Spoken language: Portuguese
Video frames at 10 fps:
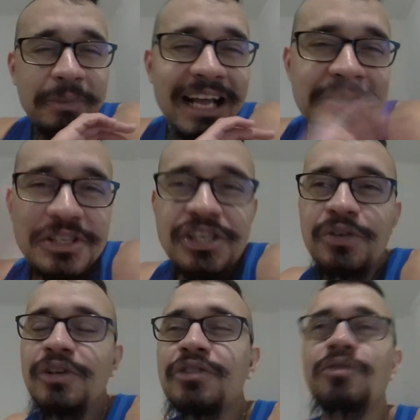milésimo de
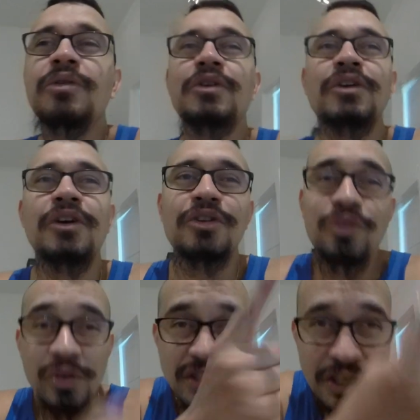segundo.
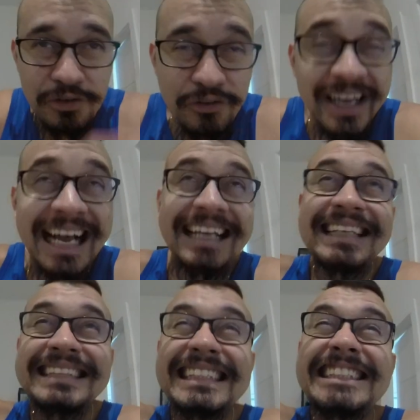Tu conseguiu ver
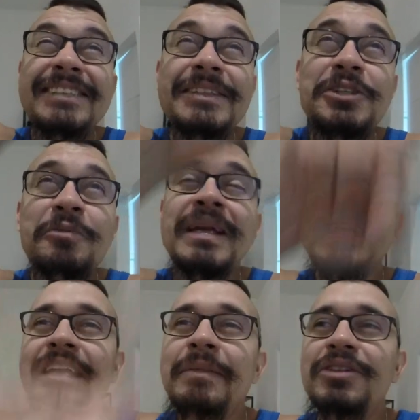cada centímetro,
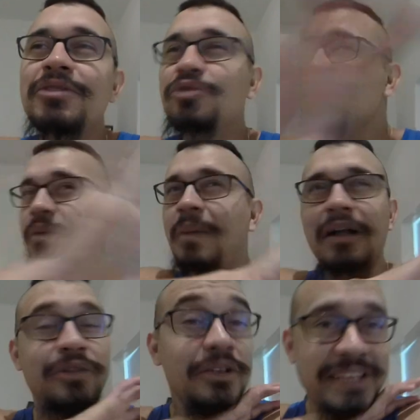milímetro, tudo.
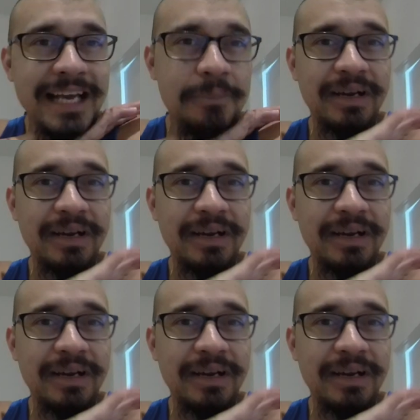O teu cérebro